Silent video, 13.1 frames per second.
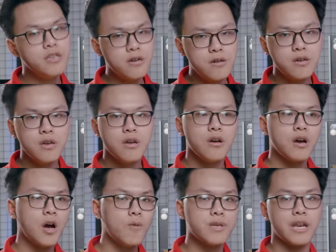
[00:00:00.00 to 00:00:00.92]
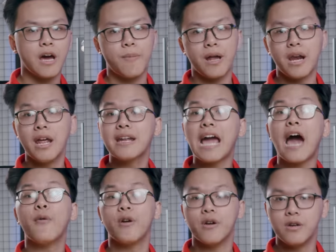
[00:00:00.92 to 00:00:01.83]
nhưng không thể nào mà lên
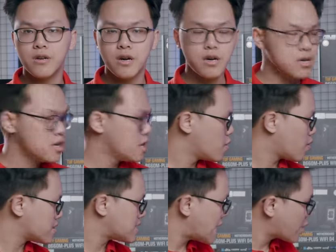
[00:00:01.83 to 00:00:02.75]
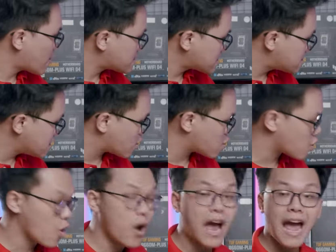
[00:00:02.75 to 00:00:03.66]
cao được hơn nữa ngoài ra chúng ta sẽ chỉ còn
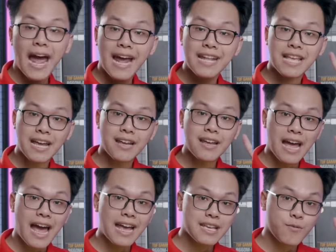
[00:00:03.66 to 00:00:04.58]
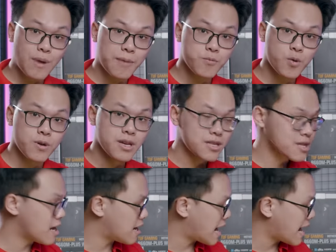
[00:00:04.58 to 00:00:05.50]
có hai thanh hai thanh ram thôi tức
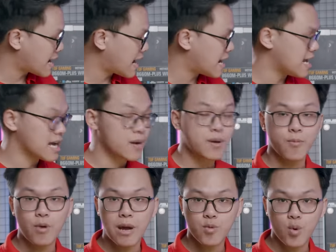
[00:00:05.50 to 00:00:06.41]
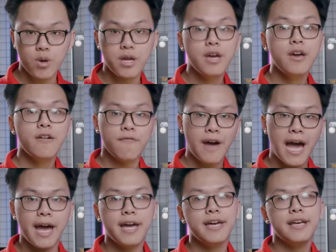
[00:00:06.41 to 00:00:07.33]
là hai khe để anh em cắm ram thôi
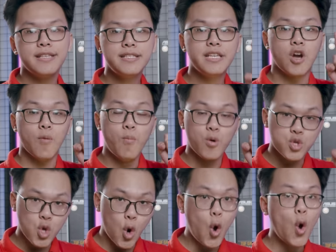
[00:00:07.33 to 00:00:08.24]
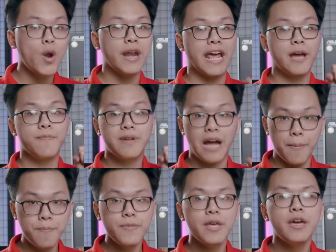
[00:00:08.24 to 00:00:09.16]
và sẽ chỉ có một chỗ để anh em
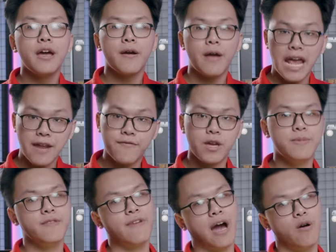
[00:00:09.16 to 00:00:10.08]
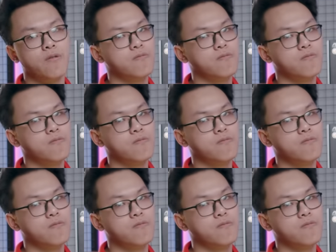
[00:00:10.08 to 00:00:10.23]
cắm NVMe vào